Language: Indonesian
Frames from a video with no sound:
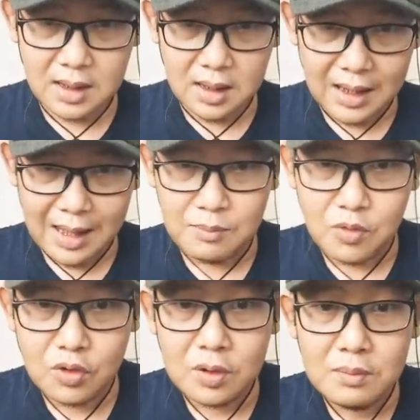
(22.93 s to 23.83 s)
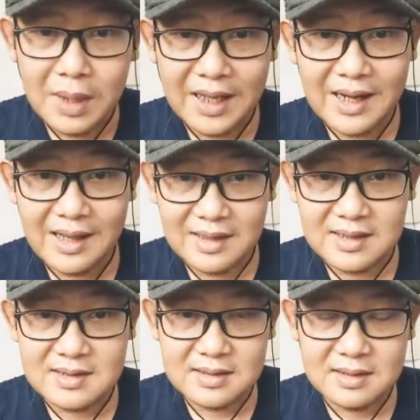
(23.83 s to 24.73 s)
lambung bagian
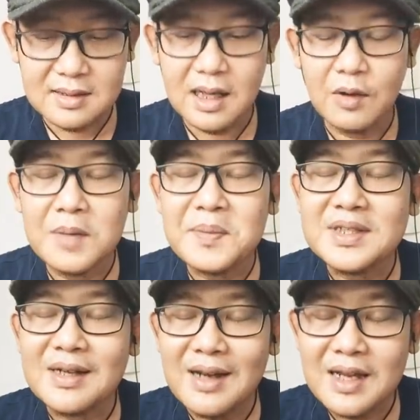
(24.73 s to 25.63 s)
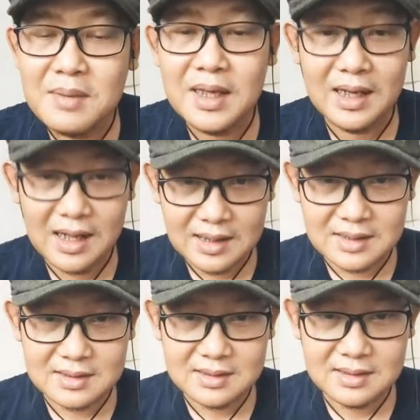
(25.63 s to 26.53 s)
atas gangguan pencernaan bagian
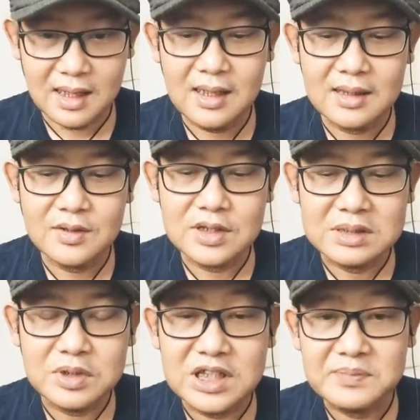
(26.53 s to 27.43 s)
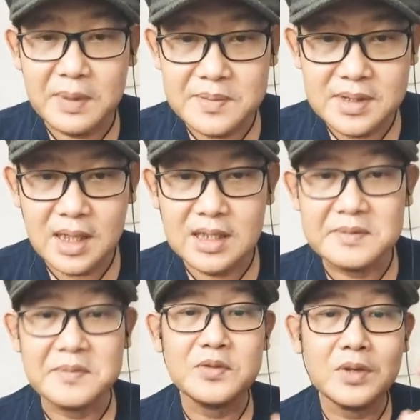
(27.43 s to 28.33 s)
atas ya itu disebut dispepsia
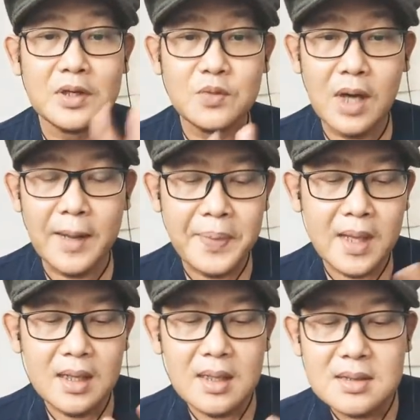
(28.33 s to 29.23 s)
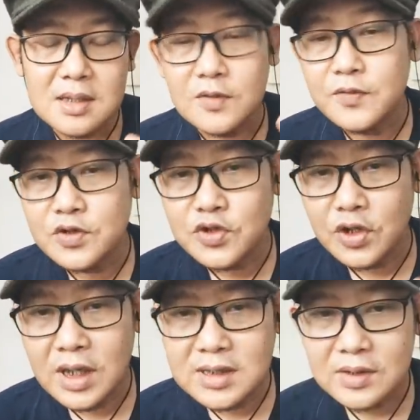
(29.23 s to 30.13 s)
dispepsia itu ada dua satu
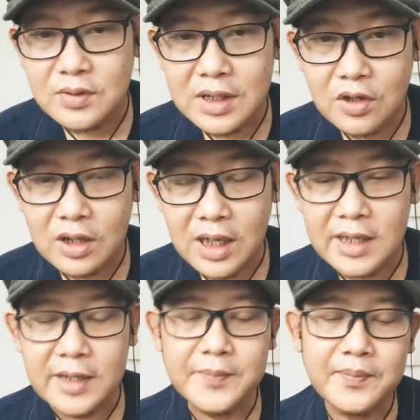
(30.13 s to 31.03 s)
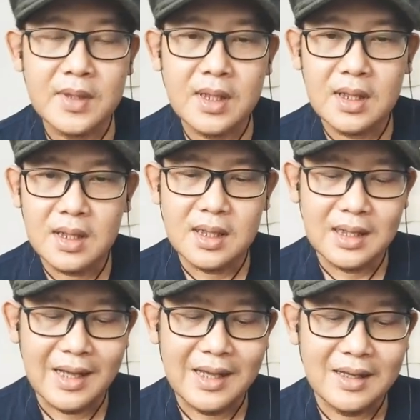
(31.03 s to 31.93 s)
fungsional, satu lagi organik.
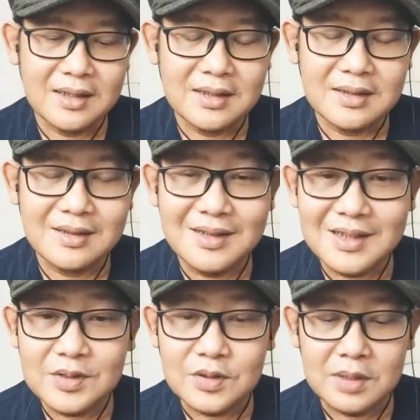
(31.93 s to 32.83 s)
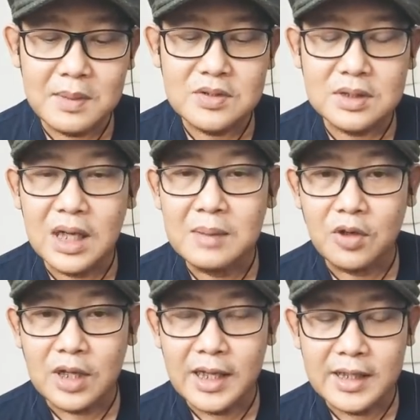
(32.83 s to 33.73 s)
Nah, GERD itu termasuk ke dalam
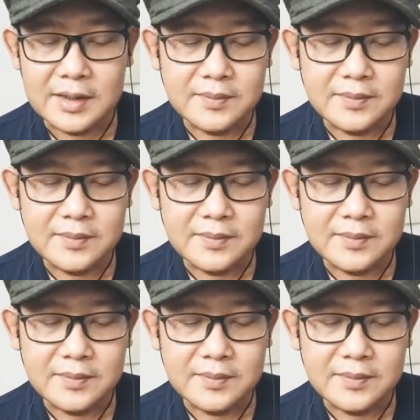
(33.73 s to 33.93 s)
organik.